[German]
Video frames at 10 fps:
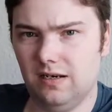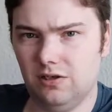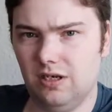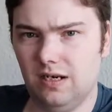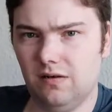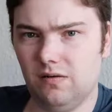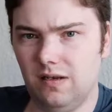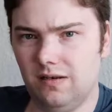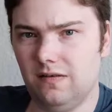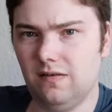steht da
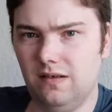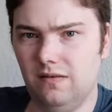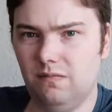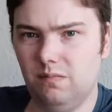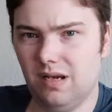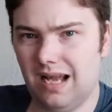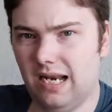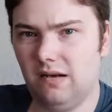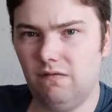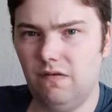drunter, das sind die
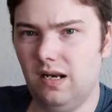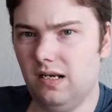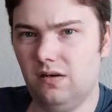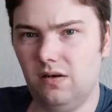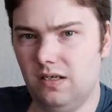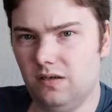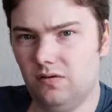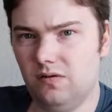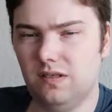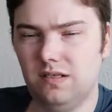bekannten Fehler, die noch nicht
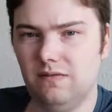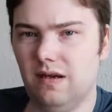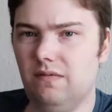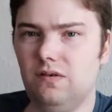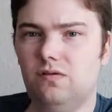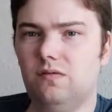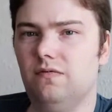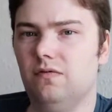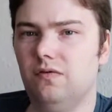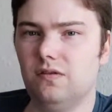gelöst sind, die werden wir in
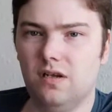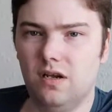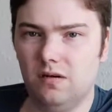Zukunft lösen.